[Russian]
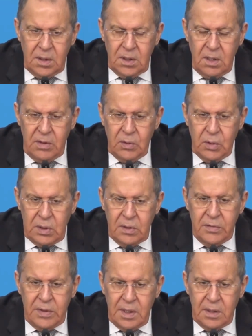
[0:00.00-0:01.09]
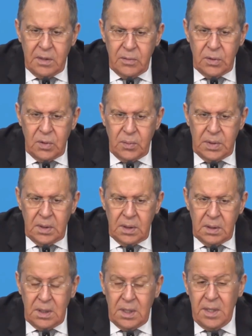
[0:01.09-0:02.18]
создавать условия для того, чтобы
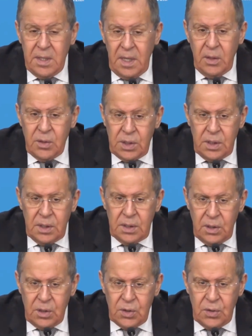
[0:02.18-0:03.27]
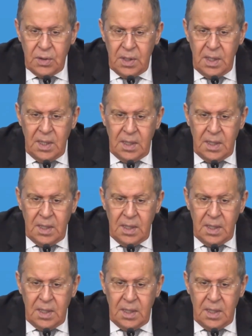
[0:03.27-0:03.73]
сохраняющиеся еще